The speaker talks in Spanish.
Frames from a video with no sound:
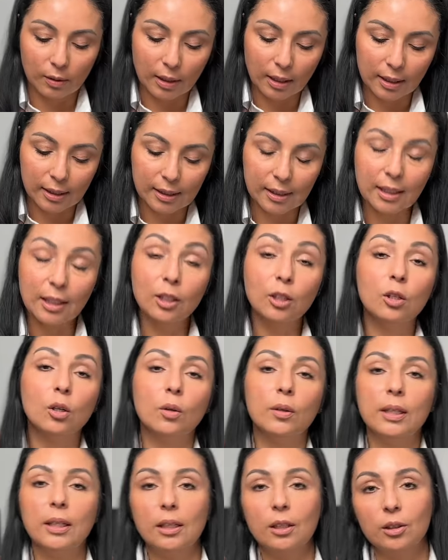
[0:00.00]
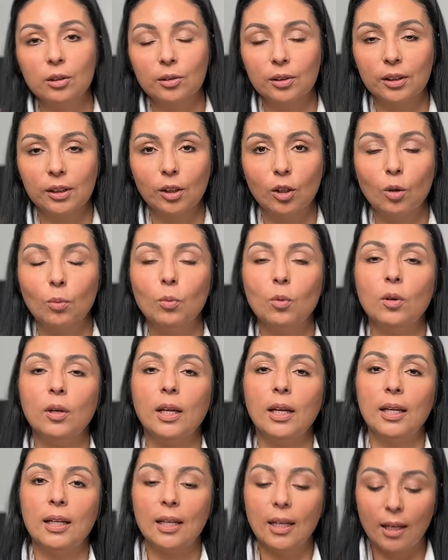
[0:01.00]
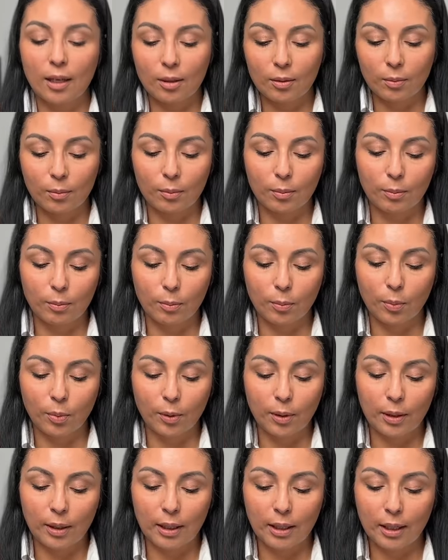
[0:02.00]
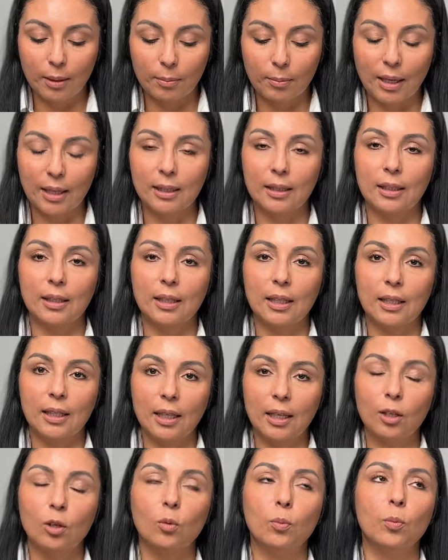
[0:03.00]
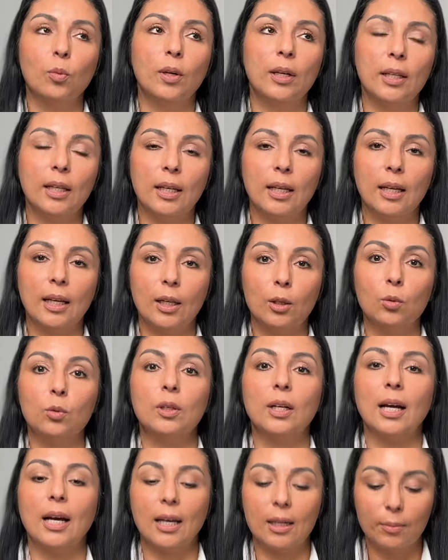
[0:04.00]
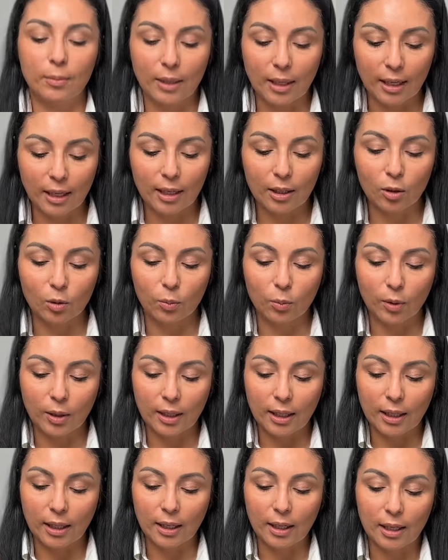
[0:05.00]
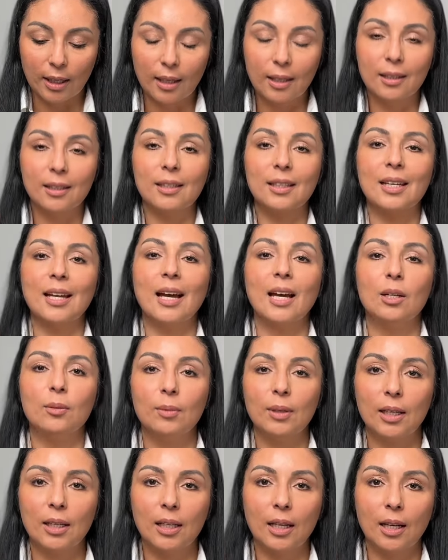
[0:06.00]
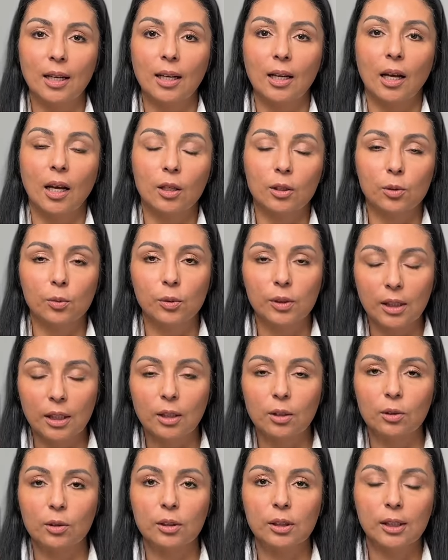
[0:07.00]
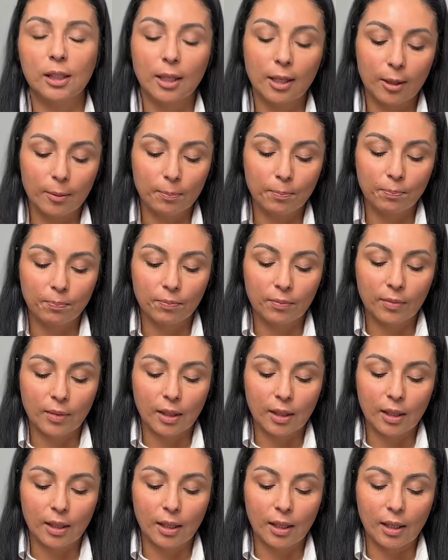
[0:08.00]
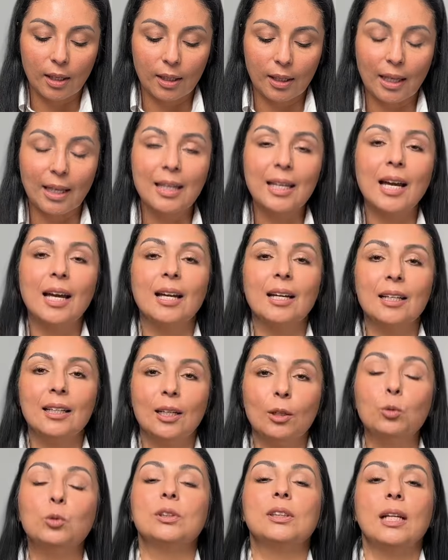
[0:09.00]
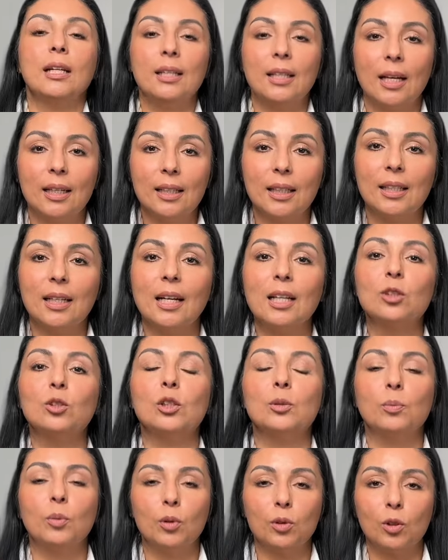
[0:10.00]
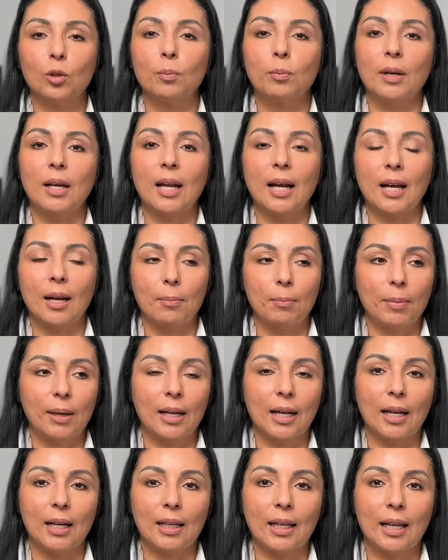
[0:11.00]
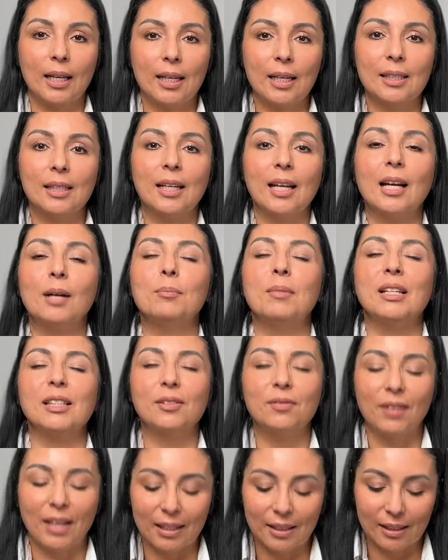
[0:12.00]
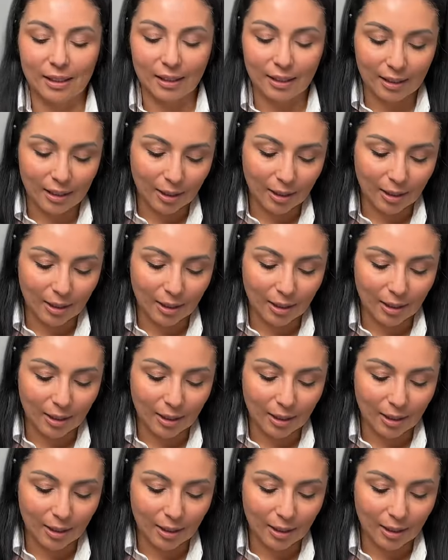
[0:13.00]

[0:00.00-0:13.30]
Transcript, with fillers: cinco hijos, como ella puede mantener o puede educar bien o puede criar bien a, sus hijos, eh, que ella le gustaría tener a su esposo para, para que ella se le haga más fácil.